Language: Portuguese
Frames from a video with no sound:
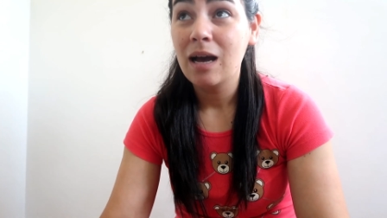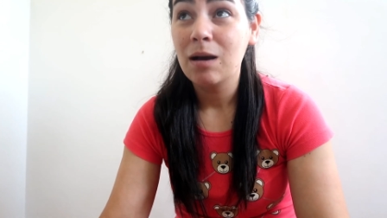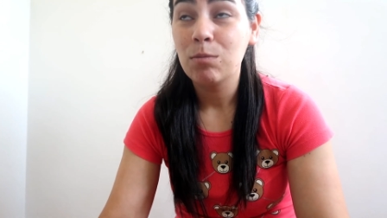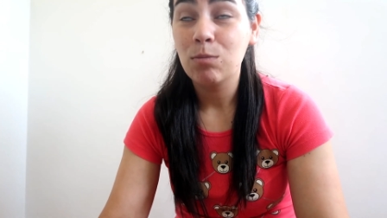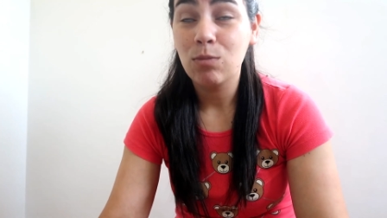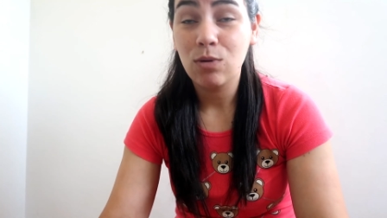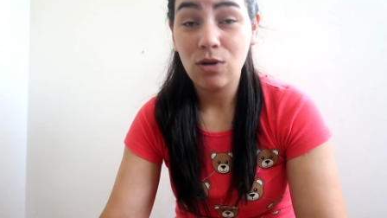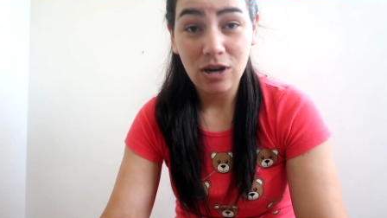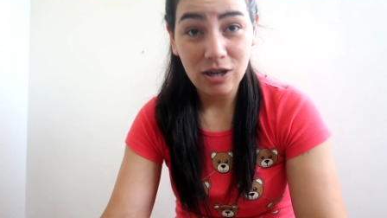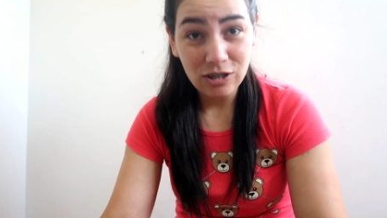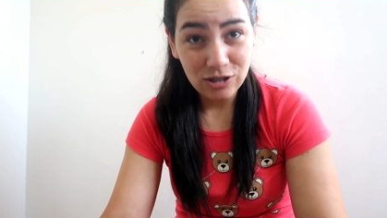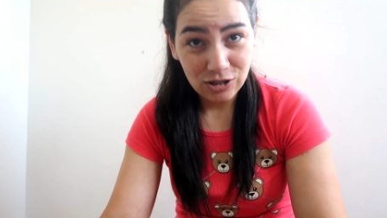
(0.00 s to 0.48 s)

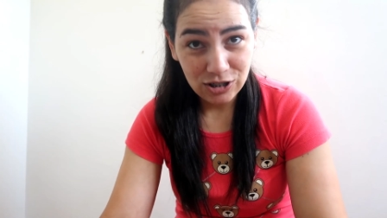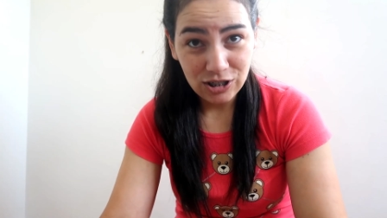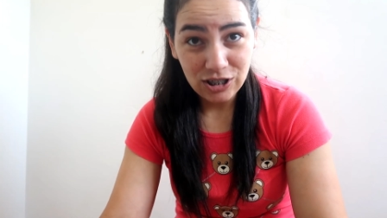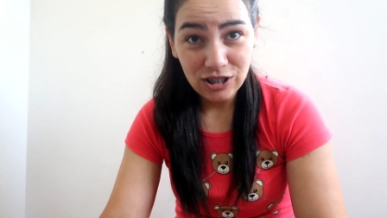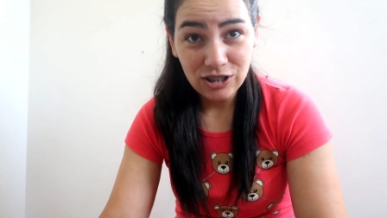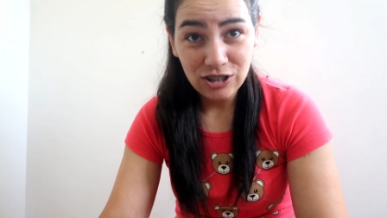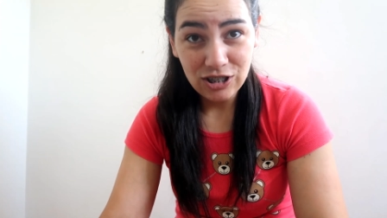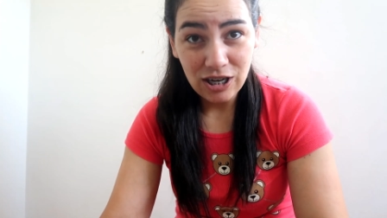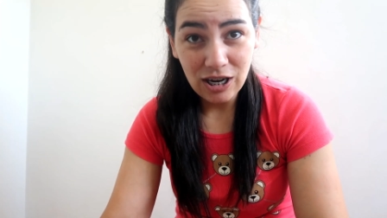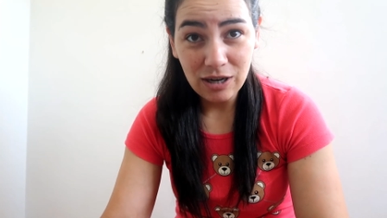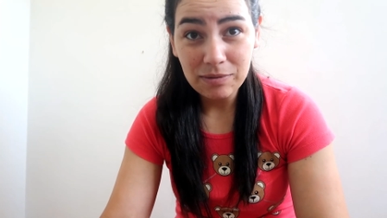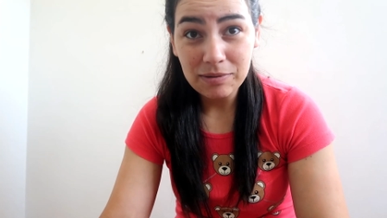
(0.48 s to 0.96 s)

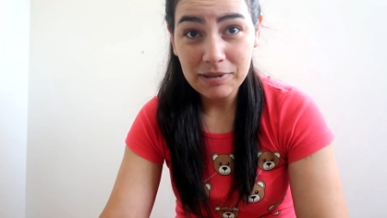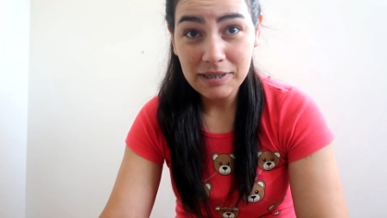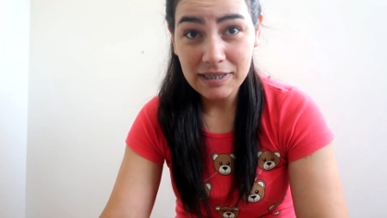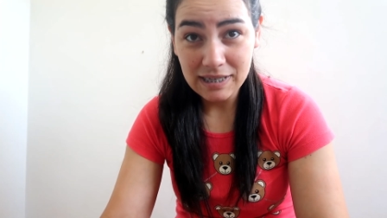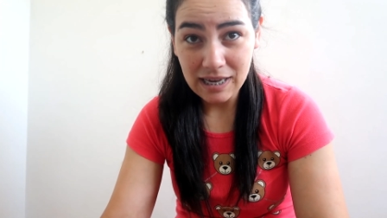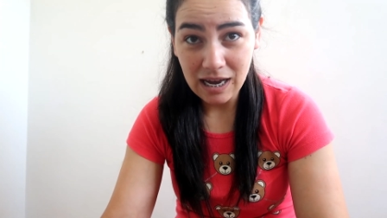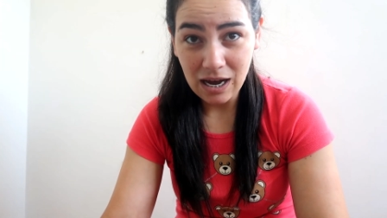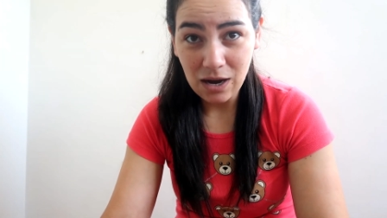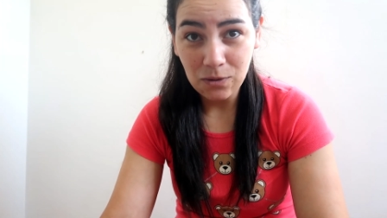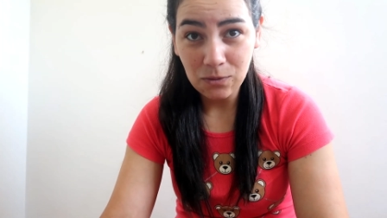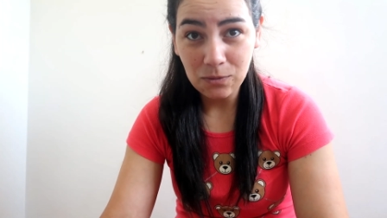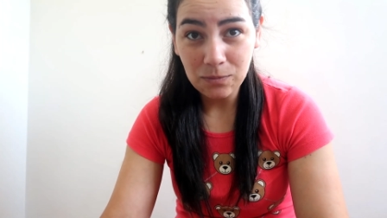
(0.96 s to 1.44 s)
bolachinha de água e
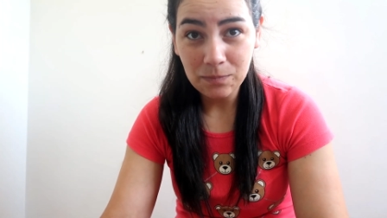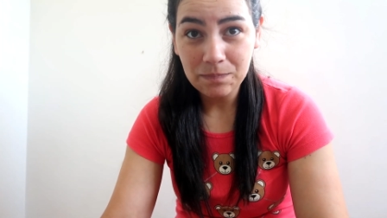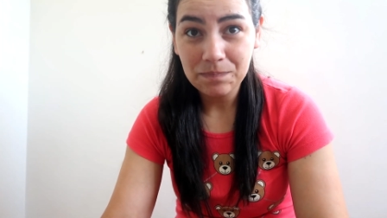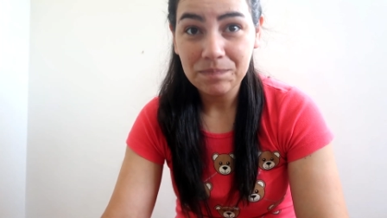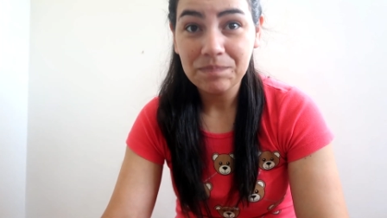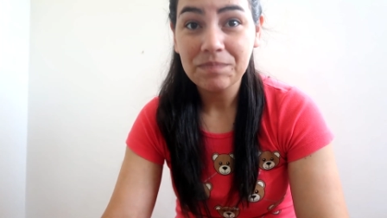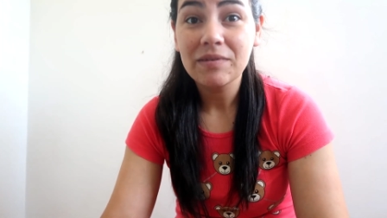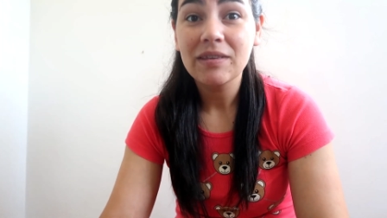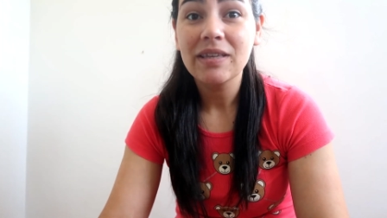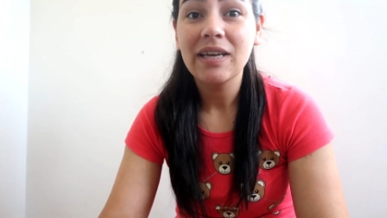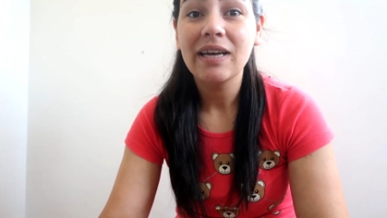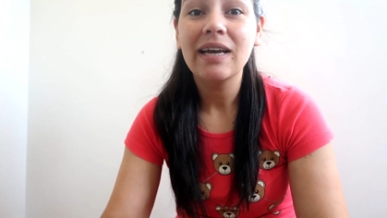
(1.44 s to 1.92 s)
sal
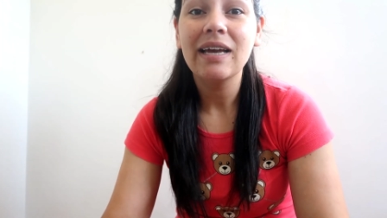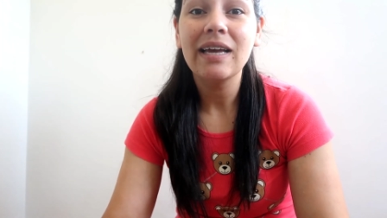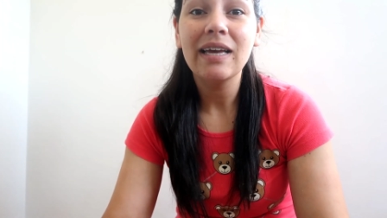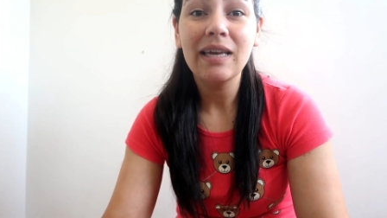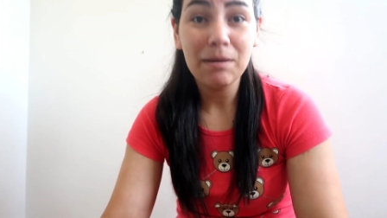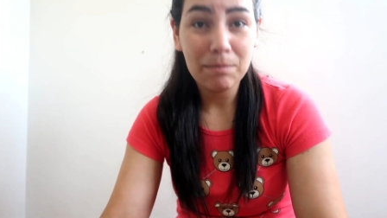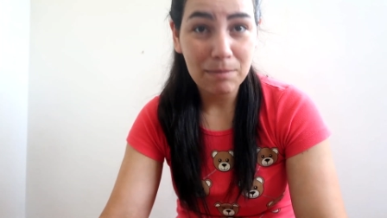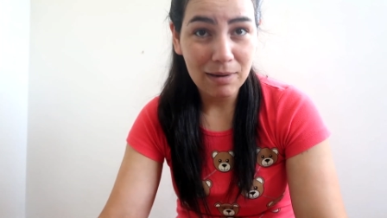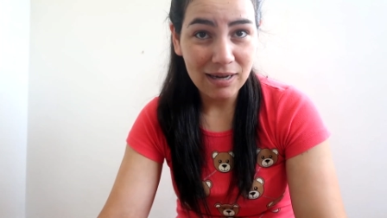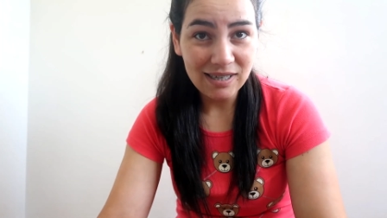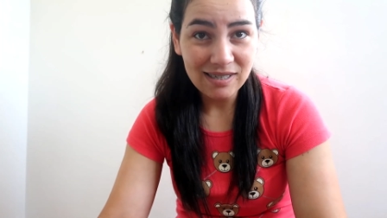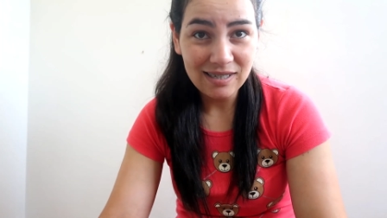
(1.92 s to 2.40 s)

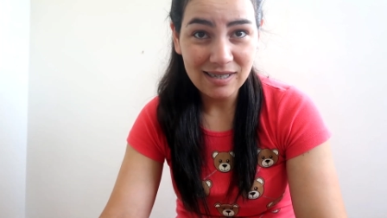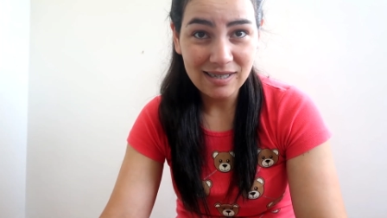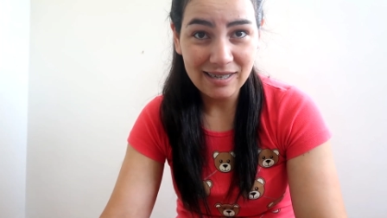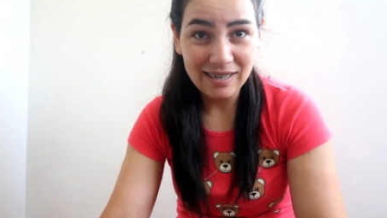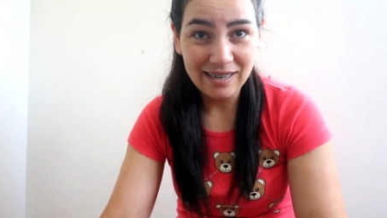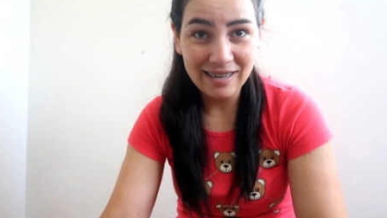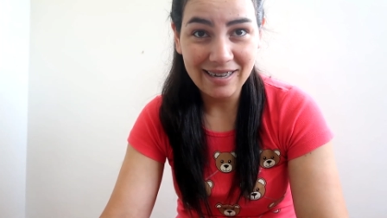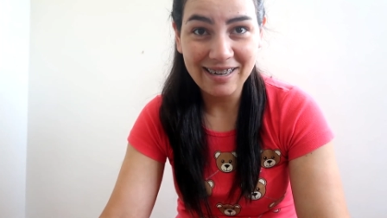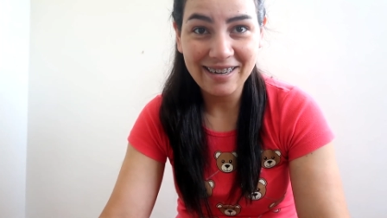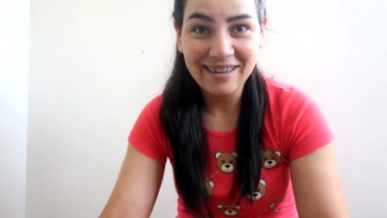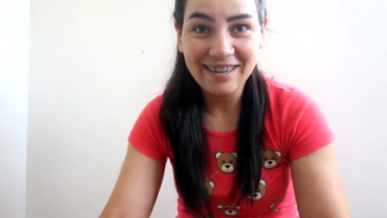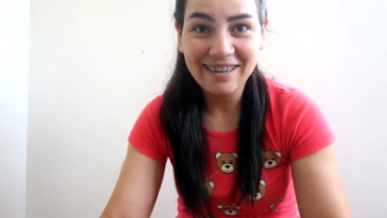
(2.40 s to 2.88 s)
e maçã